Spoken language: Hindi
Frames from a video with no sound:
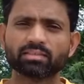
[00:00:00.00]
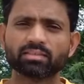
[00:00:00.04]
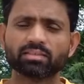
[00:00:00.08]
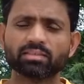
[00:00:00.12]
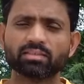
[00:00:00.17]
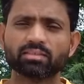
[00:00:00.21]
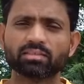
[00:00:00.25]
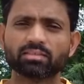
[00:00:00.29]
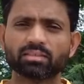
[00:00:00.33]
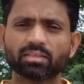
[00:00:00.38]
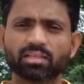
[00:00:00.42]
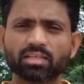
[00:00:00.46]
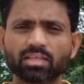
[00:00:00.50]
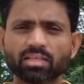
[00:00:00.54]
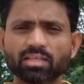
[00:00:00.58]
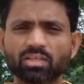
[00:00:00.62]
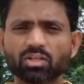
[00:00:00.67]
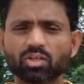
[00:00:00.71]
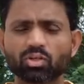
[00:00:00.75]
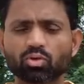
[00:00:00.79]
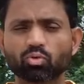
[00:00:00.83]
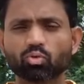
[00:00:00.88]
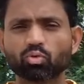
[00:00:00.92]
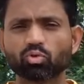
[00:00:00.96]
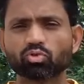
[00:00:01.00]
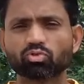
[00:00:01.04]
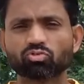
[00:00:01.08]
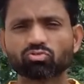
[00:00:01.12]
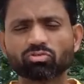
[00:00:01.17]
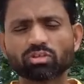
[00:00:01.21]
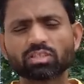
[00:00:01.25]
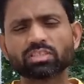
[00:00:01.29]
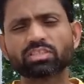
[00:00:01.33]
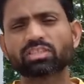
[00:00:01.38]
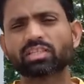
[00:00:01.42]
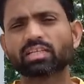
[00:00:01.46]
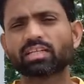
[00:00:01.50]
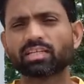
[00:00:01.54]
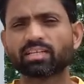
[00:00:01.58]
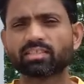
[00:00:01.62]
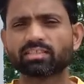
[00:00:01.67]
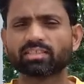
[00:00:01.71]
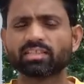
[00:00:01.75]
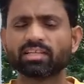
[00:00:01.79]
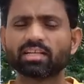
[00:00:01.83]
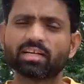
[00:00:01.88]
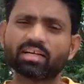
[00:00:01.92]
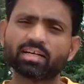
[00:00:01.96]
कि शरीर को स्वस्थ
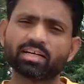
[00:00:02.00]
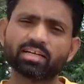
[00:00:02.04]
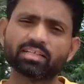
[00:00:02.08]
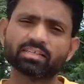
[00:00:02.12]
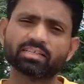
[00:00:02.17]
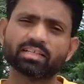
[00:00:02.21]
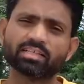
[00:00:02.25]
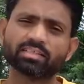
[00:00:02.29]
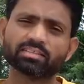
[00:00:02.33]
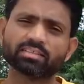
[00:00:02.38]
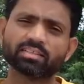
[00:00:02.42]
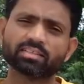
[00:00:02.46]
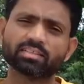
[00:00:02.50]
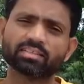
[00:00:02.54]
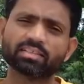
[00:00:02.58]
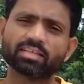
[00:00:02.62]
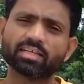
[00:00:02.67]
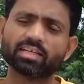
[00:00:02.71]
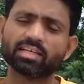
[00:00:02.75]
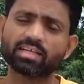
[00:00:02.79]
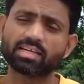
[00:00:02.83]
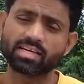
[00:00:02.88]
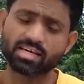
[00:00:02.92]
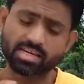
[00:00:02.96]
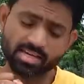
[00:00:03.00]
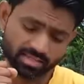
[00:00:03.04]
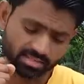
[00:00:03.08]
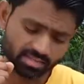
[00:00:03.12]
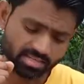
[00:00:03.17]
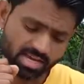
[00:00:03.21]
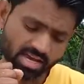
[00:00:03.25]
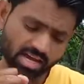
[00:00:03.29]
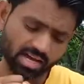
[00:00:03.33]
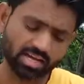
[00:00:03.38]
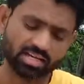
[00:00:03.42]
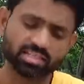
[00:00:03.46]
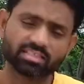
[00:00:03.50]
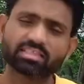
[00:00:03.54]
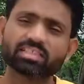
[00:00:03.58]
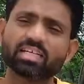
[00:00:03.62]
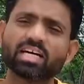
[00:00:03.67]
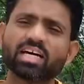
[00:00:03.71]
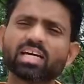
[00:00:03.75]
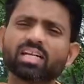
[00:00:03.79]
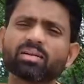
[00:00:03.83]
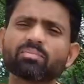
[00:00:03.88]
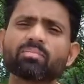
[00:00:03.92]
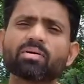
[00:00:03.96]
कैसे रखा जा सकता है ये
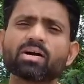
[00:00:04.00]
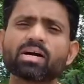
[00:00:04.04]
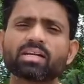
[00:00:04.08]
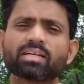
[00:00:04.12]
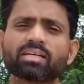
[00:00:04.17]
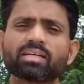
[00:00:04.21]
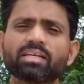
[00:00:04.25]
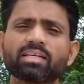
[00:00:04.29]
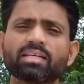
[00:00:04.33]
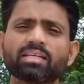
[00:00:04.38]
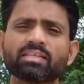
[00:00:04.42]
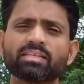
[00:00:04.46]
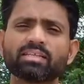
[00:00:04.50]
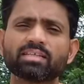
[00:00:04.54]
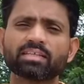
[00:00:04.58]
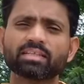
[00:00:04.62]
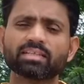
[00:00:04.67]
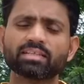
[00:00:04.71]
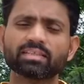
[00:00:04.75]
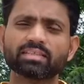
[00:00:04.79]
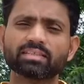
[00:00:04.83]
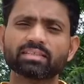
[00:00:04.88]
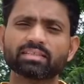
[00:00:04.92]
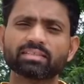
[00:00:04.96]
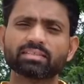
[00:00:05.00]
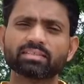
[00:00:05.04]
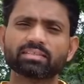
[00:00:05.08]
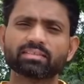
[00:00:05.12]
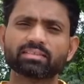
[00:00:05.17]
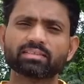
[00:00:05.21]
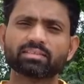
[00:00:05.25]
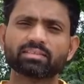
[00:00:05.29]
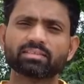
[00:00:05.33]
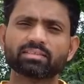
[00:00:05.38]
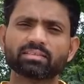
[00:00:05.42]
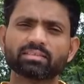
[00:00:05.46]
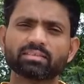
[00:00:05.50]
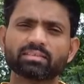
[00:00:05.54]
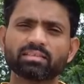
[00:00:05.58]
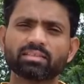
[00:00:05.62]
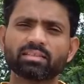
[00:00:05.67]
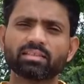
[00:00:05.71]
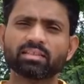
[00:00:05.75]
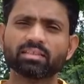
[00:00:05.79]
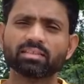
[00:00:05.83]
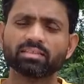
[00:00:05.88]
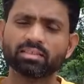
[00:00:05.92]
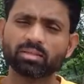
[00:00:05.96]
आसान मार्ग नहीं है
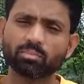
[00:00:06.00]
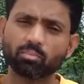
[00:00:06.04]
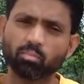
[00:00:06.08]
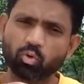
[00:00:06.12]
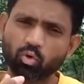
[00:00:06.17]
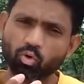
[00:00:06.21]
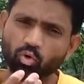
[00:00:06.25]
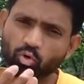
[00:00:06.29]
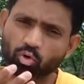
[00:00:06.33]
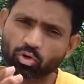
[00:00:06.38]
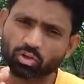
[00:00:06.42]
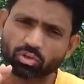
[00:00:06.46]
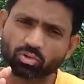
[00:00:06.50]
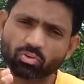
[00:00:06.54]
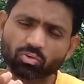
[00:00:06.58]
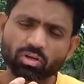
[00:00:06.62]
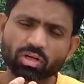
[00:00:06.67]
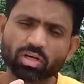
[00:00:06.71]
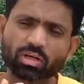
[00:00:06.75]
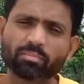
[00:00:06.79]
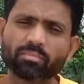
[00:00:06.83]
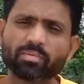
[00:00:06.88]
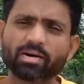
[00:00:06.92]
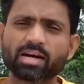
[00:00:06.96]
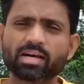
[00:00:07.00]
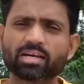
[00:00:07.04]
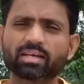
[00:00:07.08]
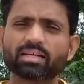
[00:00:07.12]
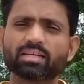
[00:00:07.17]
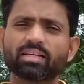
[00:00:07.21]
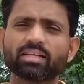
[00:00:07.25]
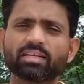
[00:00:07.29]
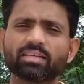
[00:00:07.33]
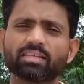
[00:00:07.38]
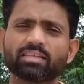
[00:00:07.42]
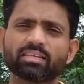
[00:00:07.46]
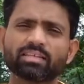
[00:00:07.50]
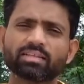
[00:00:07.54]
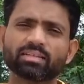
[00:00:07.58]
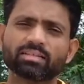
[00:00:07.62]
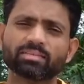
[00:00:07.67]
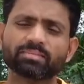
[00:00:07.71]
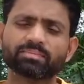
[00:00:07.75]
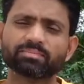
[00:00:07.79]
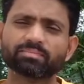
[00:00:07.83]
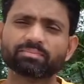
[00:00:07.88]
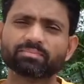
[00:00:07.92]
ये भोगियों का मार्ग नहीं है